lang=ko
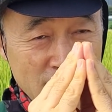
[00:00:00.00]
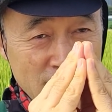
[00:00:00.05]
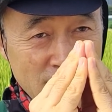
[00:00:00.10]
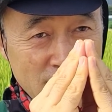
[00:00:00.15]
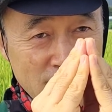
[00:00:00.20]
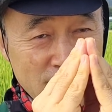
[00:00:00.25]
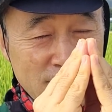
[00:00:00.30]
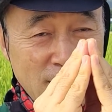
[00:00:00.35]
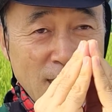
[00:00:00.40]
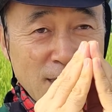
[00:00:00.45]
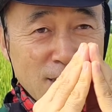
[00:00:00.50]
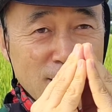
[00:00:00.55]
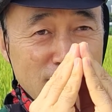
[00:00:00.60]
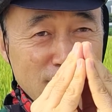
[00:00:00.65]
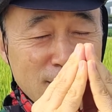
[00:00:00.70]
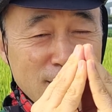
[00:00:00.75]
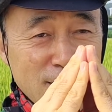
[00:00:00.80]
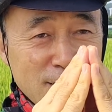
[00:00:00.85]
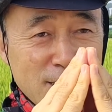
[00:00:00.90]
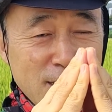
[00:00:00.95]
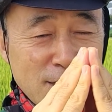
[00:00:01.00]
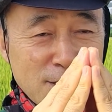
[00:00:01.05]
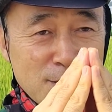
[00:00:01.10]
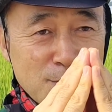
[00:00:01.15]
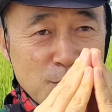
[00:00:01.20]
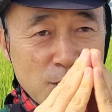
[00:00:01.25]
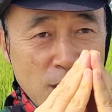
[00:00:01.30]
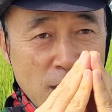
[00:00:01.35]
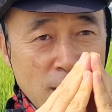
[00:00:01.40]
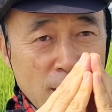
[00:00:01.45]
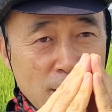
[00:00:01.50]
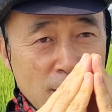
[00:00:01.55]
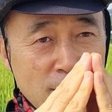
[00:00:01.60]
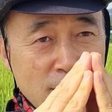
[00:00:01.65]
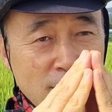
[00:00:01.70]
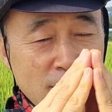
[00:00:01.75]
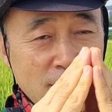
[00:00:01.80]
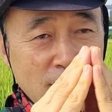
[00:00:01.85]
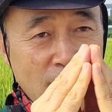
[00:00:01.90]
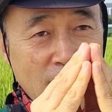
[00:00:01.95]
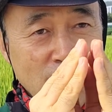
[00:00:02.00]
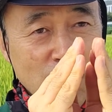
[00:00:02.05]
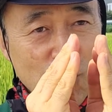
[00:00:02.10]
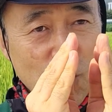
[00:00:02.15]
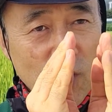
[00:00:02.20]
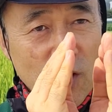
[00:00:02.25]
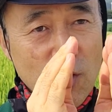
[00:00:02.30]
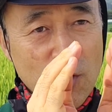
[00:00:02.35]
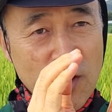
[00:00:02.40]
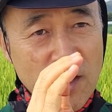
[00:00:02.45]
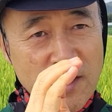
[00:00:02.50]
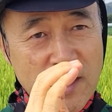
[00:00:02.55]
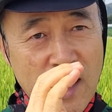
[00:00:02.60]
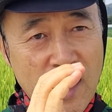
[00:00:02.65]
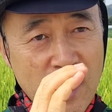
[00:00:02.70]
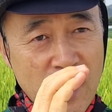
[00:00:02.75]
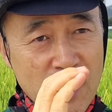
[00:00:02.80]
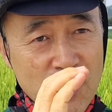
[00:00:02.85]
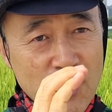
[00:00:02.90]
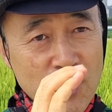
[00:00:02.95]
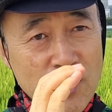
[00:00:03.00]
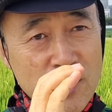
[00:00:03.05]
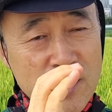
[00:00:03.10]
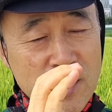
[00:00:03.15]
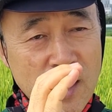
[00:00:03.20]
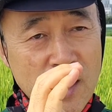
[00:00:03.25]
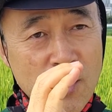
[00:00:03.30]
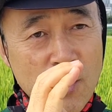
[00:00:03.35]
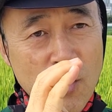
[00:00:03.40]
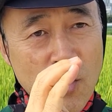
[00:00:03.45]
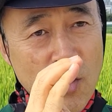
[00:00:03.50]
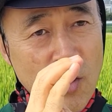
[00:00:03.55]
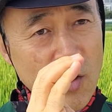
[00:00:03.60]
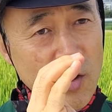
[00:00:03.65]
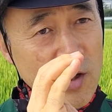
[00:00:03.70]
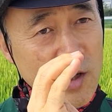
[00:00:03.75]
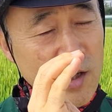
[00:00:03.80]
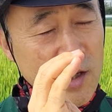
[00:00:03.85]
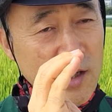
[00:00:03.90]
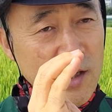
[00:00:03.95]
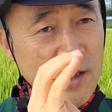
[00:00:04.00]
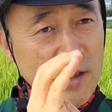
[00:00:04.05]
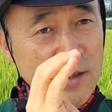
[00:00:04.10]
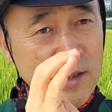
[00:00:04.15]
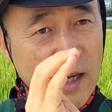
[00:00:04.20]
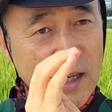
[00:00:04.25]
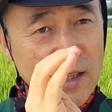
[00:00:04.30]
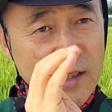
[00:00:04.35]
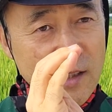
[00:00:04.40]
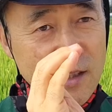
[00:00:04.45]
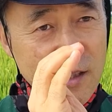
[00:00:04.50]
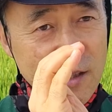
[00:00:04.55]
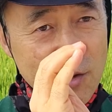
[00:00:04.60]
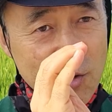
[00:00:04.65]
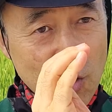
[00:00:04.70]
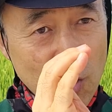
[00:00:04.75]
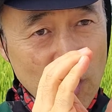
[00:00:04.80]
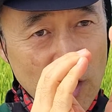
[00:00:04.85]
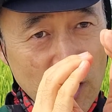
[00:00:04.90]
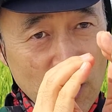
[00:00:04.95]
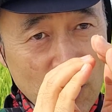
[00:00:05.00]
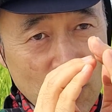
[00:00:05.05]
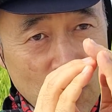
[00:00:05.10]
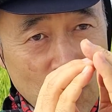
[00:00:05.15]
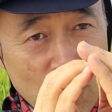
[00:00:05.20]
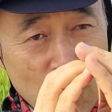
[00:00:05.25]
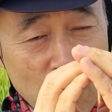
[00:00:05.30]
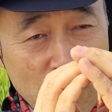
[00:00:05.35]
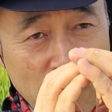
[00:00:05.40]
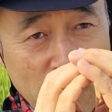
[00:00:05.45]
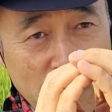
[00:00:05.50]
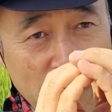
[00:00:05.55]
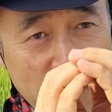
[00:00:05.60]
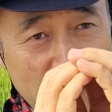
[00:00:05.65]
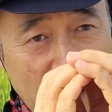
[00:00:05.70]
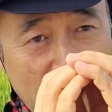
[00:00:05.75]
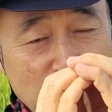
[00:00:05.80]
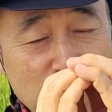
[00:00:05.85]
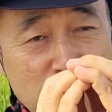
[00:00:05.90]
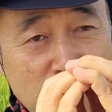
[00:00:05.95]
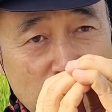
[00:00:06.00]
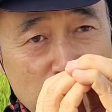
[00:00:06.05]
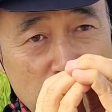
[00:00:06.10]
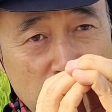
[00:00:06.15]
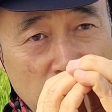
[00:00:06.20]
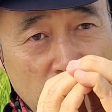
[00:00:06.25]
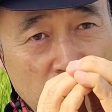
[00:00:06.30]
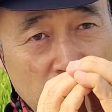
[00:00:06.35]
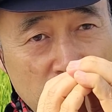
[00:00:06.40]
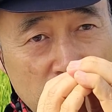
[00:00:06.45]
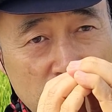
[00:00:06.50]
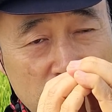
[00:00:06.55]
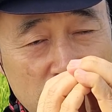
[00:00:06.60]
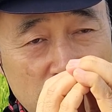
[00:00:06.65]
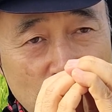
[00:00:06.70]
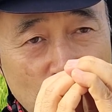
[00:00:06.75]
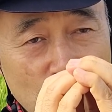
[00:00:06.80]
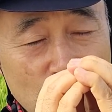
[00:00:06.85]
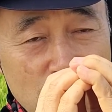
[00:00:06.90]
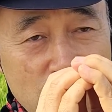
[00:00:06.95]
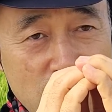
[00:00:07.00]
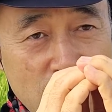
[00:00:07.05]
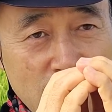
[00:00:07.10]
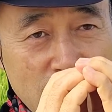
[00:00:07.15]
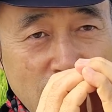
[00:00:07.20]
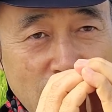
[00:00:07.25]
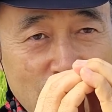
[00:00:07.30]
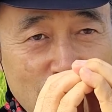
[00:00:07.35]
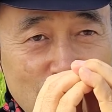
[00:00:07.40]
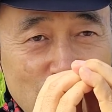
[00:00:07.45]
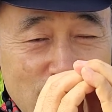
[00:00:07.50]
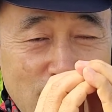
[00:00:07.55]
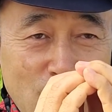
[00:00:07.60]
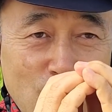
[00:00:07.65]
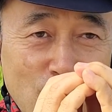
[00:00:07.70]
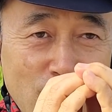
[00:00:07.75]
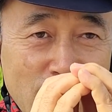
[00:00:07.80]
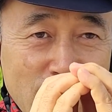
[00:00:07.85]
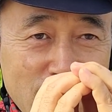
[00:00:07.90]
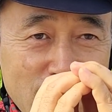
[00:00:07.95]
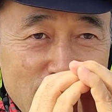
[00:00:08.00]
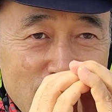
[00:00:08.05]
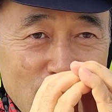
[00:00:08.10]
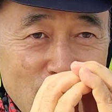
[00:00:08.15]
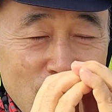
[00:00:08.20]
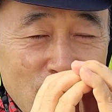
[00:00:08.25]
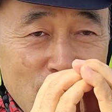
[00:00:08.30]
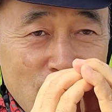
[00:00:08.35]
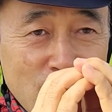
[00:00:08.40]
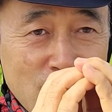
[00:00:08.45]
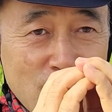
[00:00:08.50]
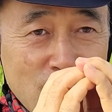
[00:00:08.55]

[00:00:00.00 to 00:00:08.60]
어, 사실은 그렇지 않습니다 한쪽이 요래 작아요 작고 다른 큰 쪽이 이렇게 감쌉니다 이런 형태로 싸고 있거든요